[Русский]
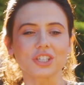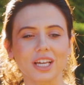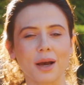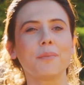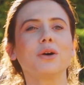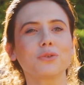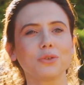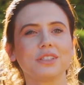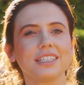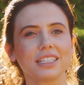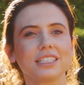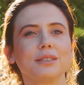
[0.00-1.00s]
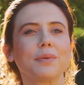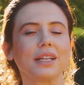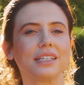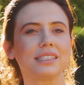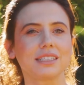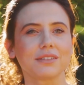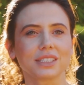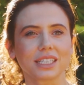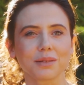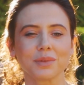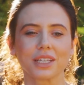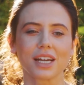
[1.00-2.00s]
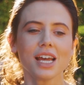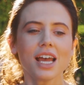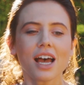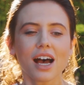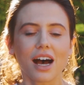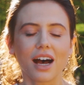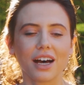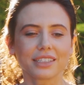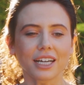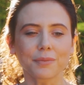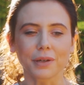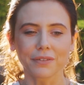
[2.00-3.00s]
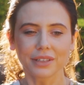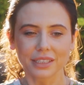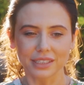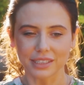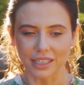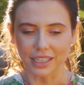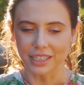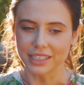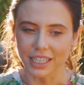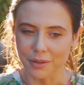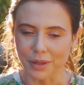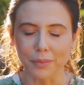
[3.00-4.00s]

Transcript: же я могу сделать и принести в этот мир. А так появилась идея